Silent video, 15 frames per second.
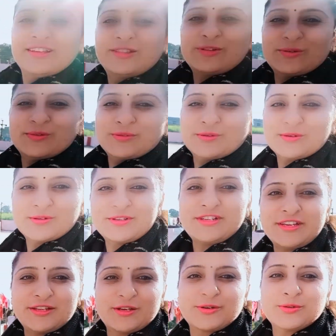तो
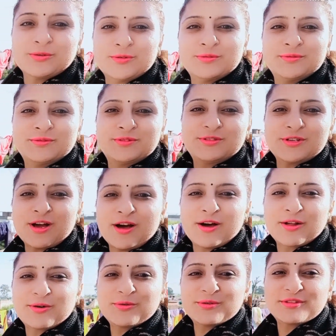ये देखो
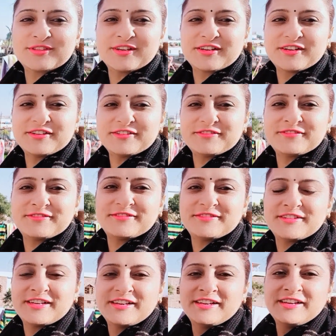चारों तरफ
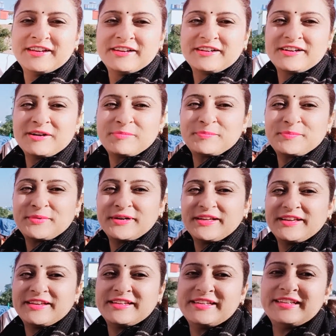
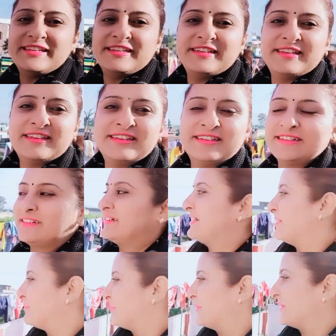कपड़े ही
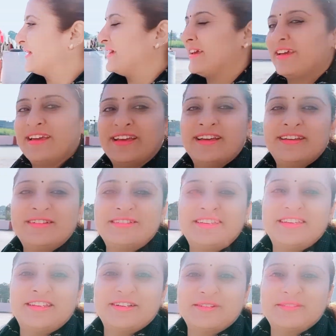कपड़े हैं
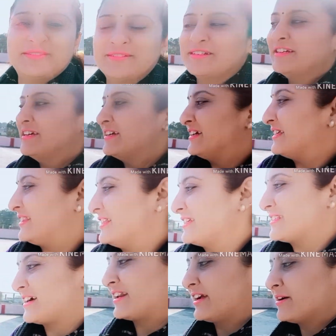ये देखो कितने
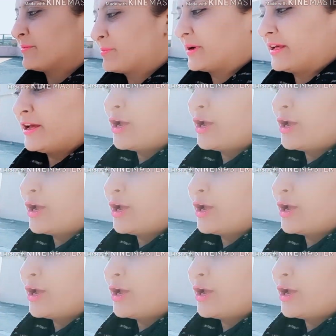सारे कपड़े